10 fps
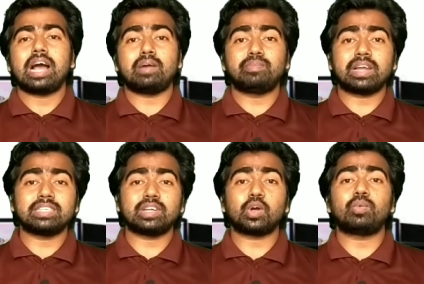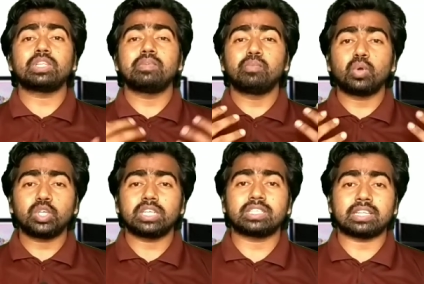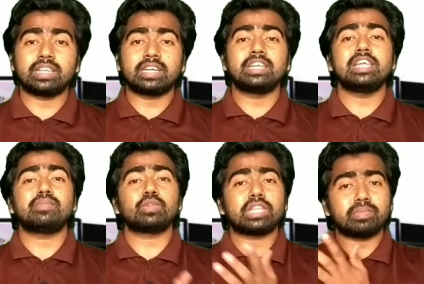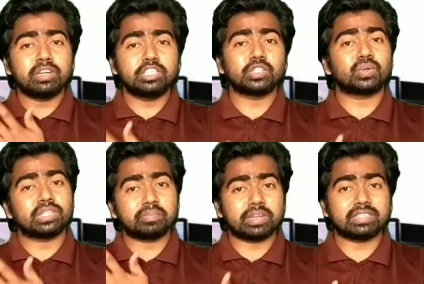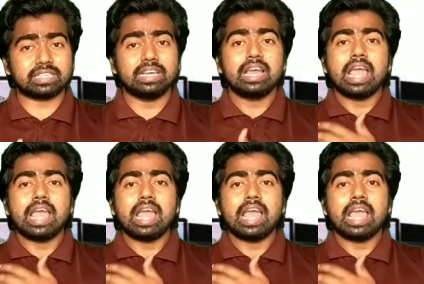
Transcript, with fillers: আপনাকে যারা ক্ষমতায় বসিয়েছে তাদের একটি নিরাপত্তা আপনি নিশ্চিত করতে পেরেছেন